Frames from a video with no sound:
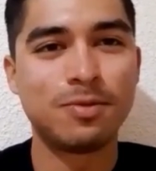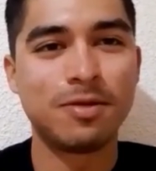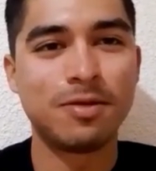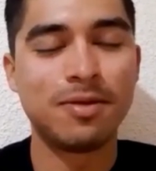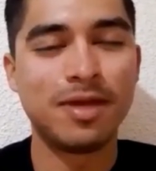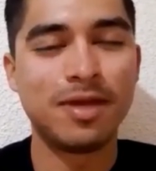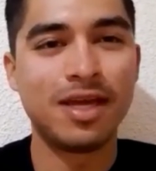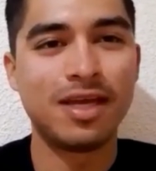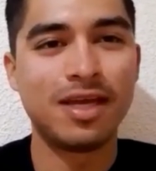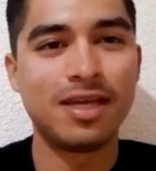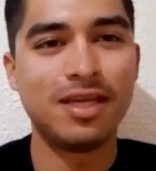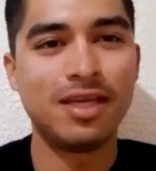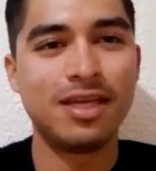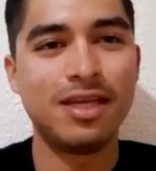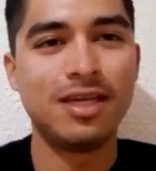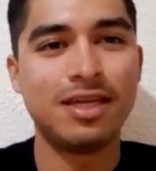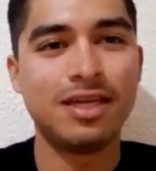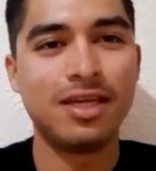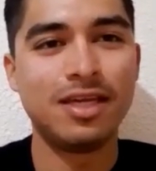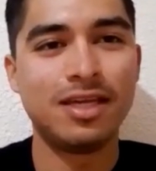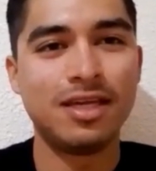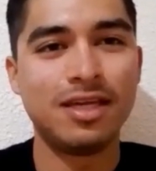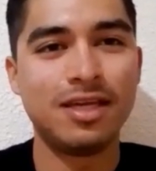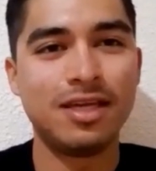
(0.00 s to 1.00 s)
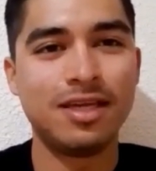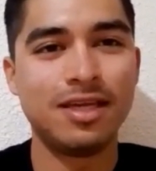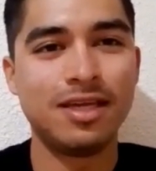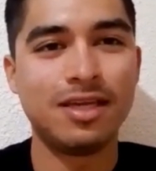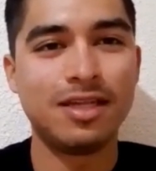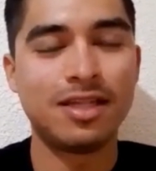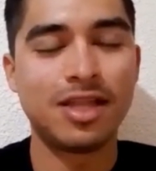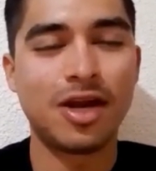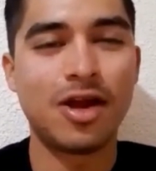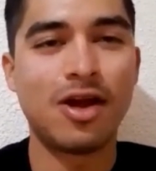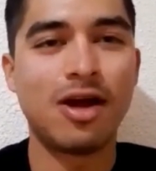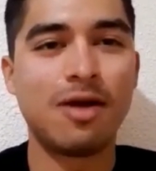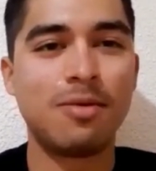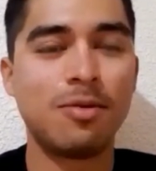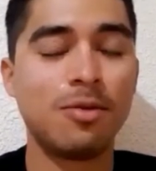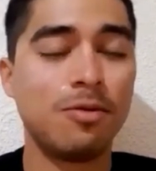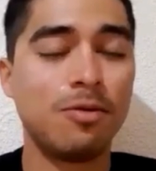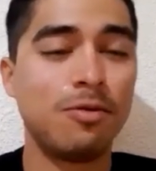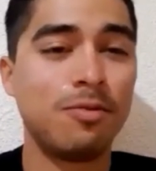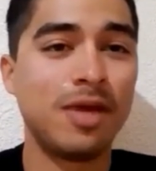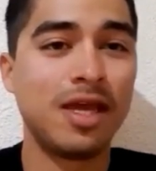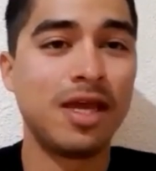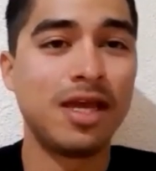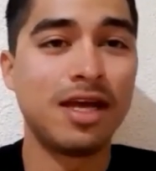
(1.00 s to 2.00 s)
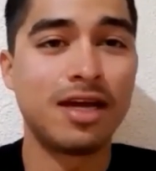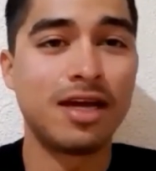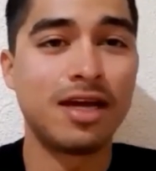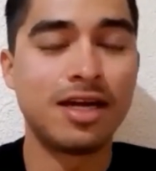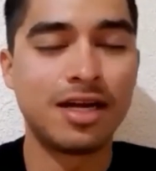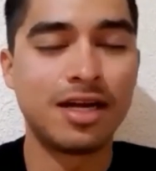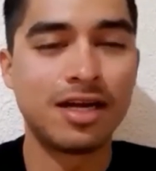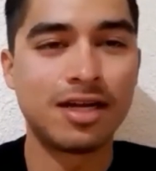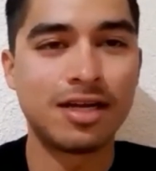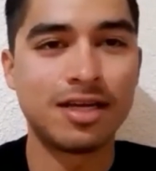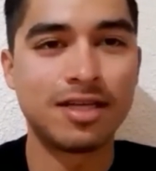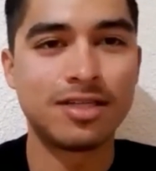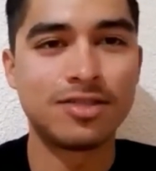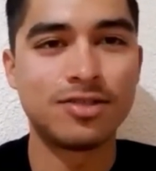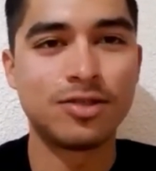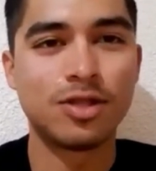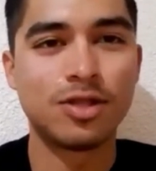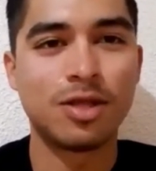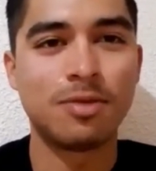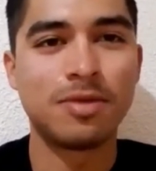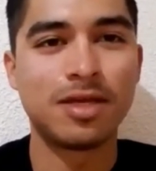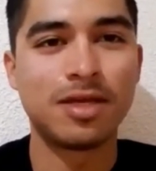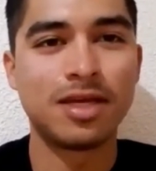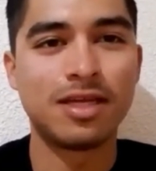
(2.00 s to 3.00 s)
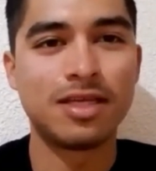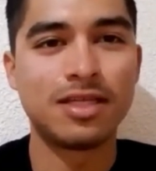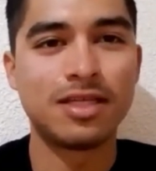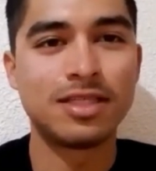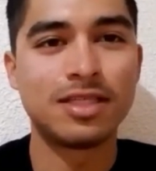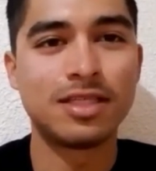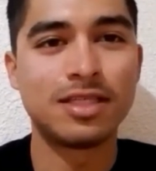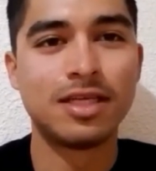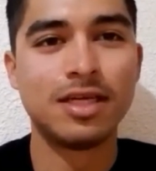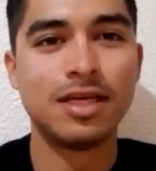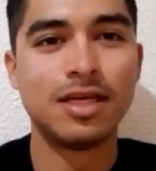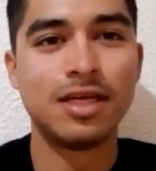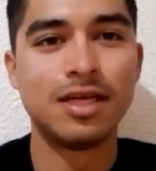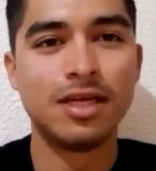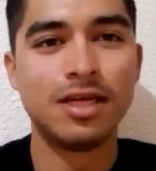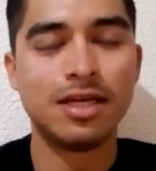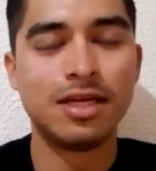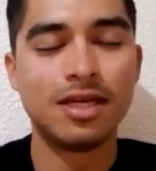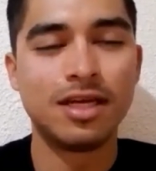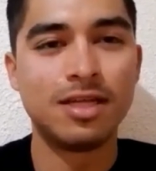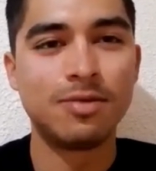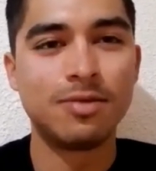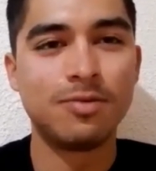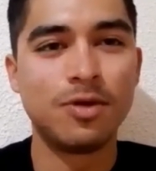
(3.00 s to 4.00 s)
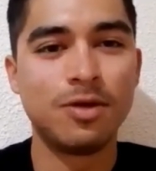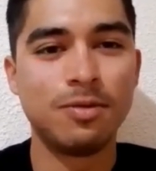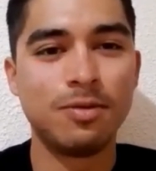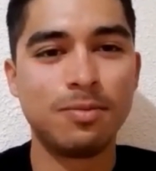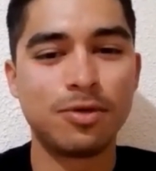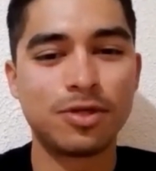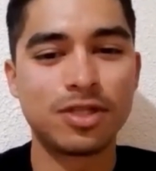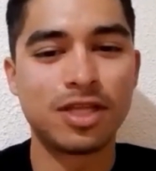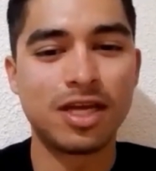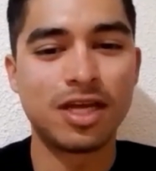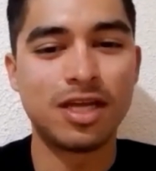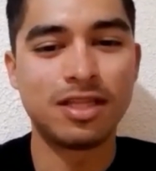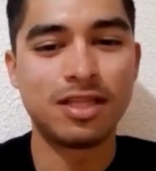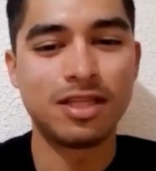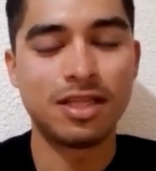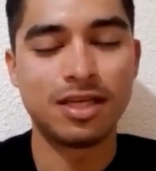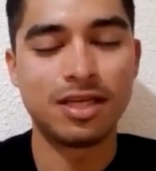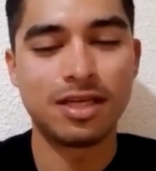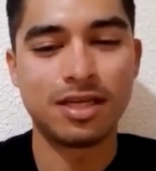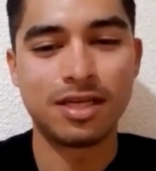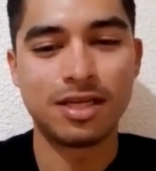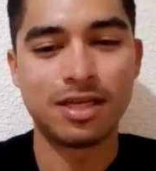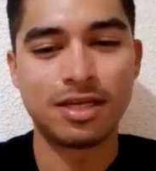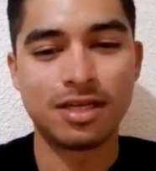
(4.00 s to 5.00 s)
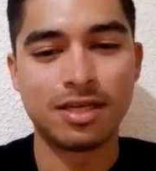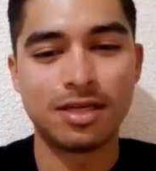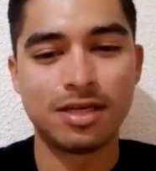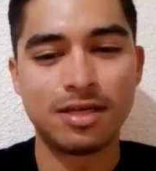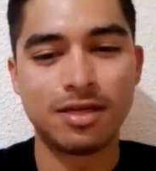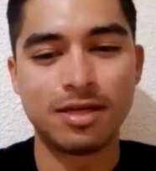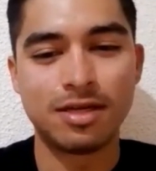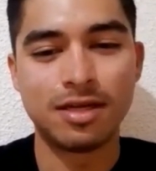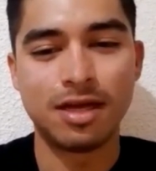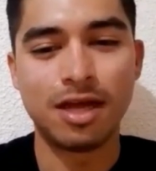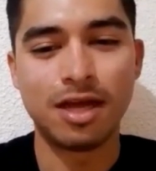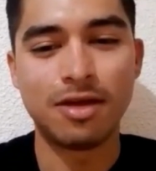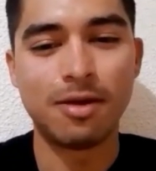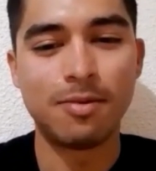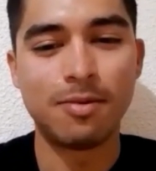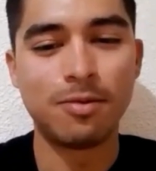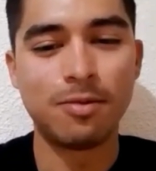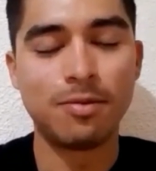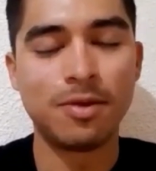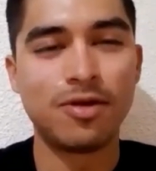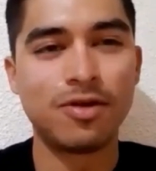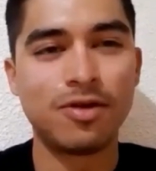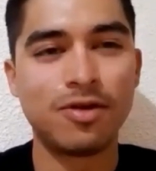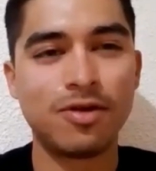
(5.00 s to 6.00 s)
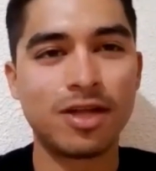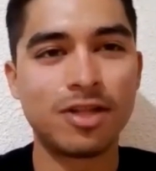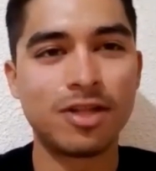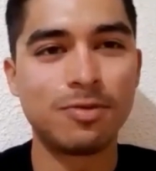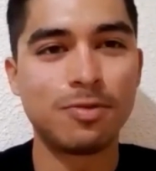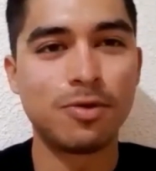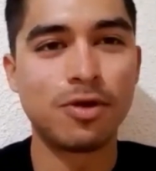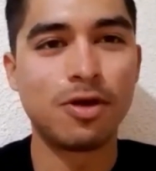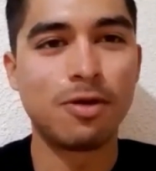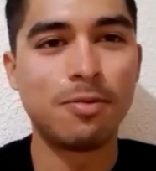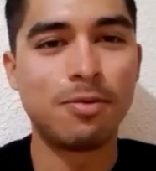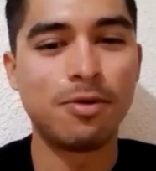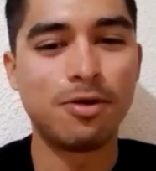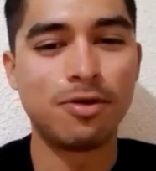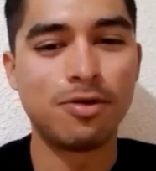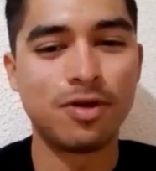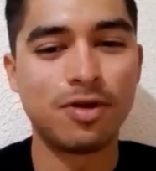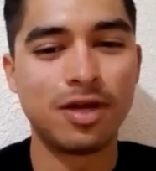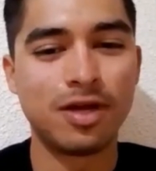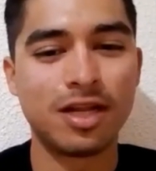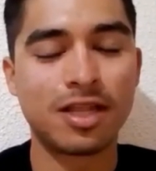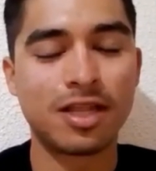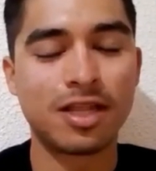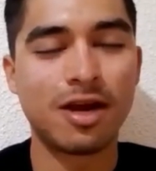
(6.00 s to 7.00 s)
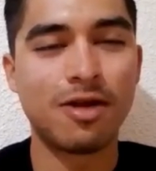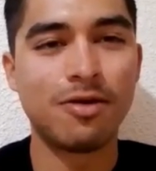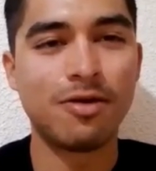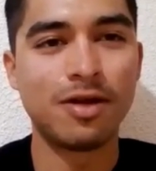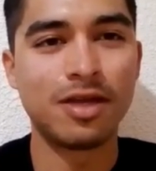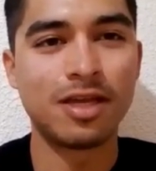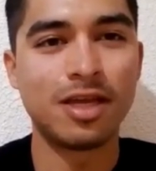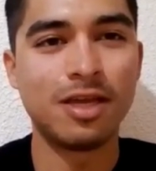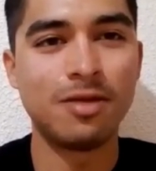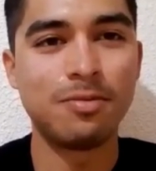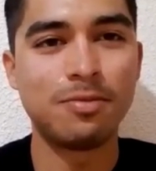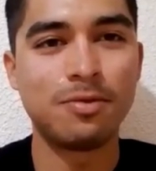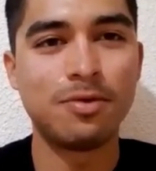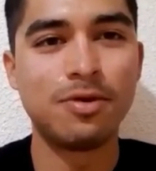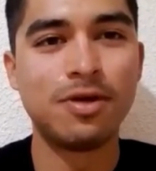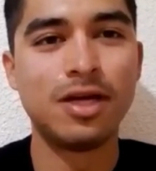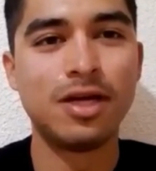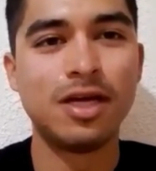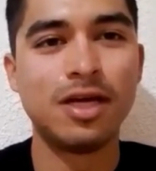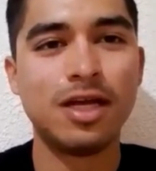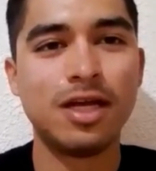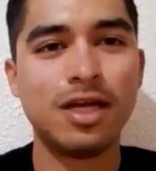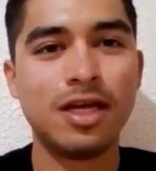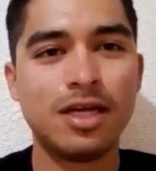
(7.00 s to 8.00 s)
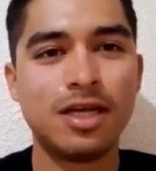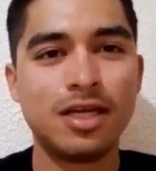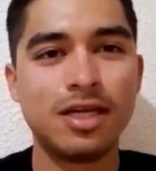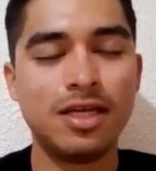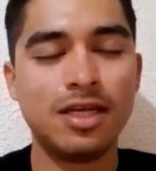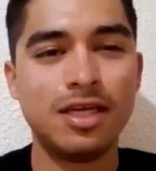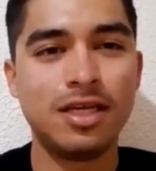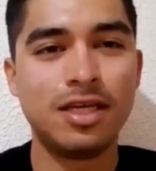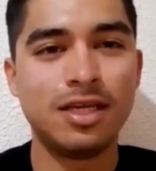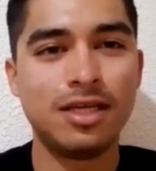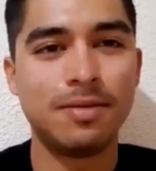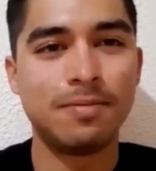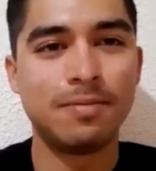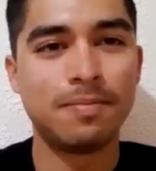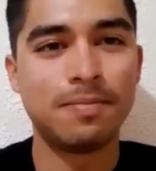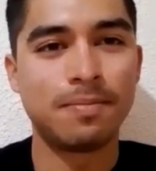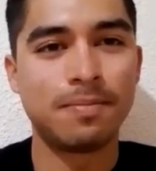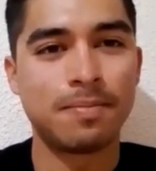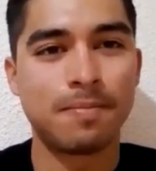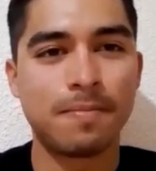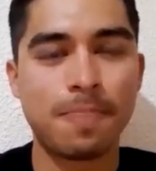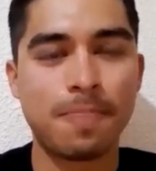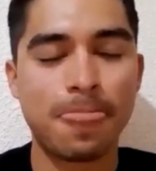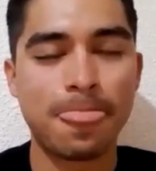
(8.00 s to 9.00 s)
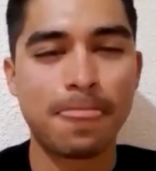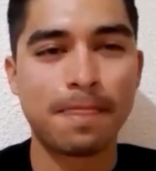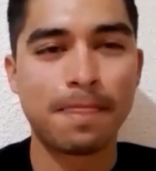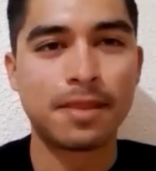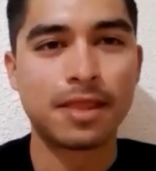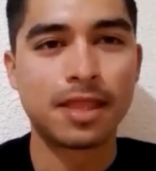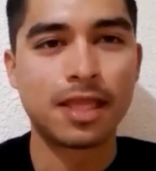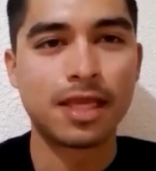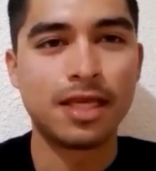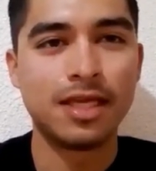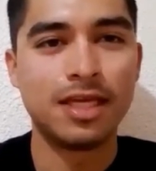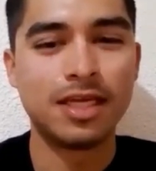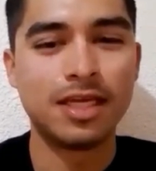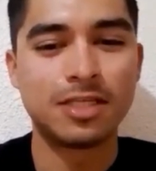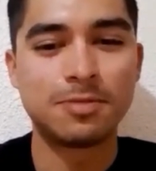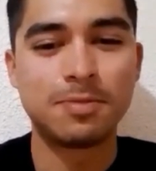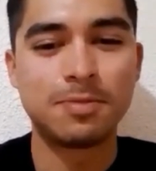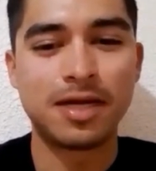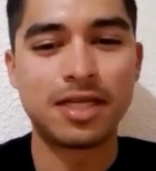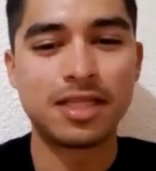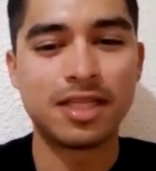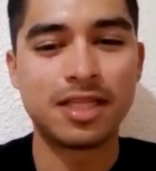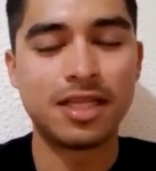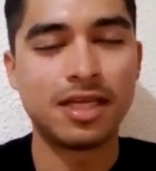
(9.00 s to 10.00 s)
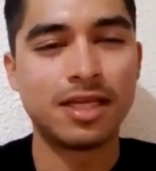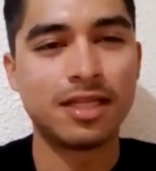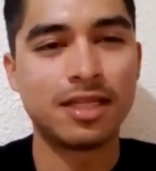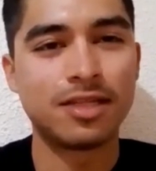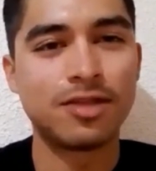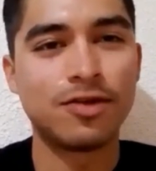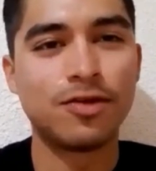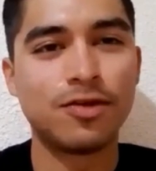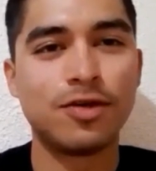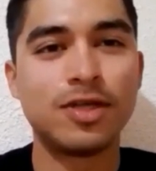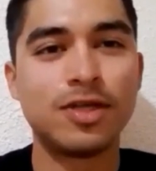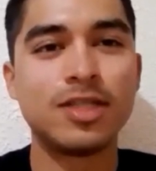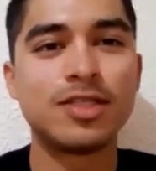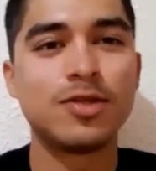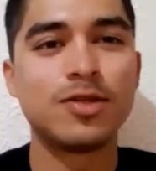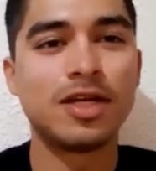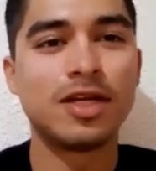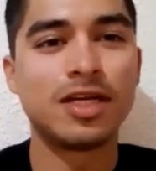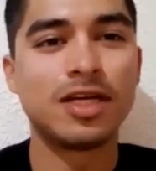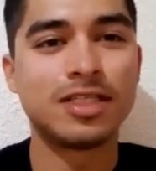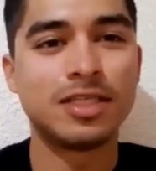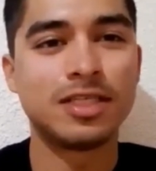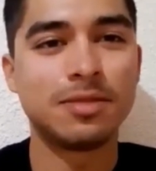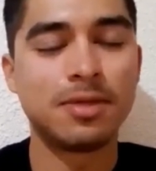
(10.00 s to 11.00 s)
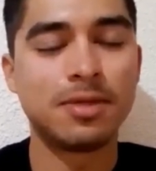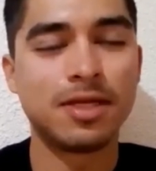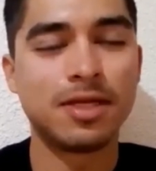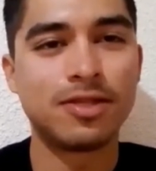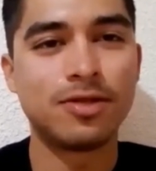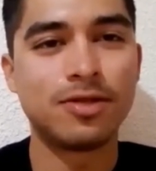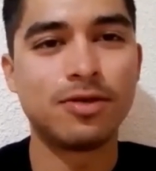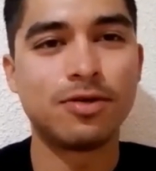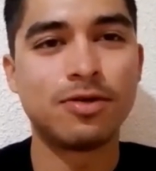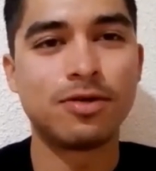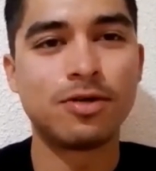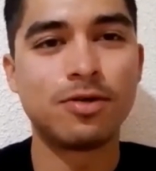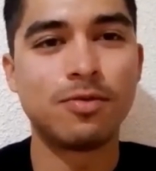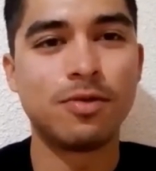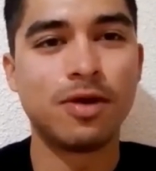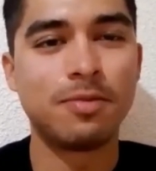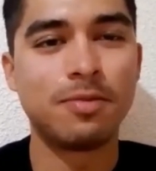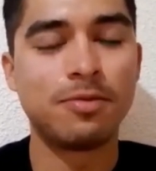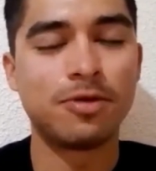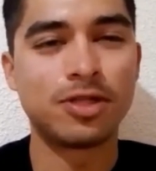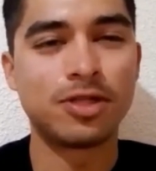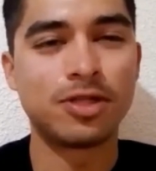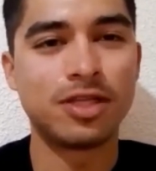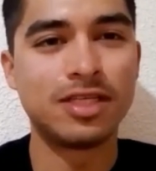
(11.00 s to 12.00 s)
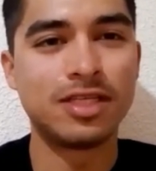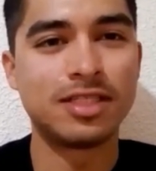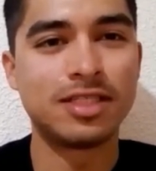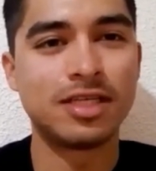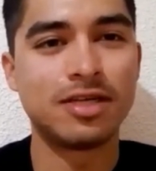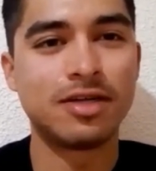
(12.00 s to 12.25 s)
bien y, trabajamos muy bien en carrera, que eso también es, es muy importante. Eh, ahí vamos mejorando poco a poco en el trabajo en equipo y, y es parte de todo eso, el crecimiento como deportista,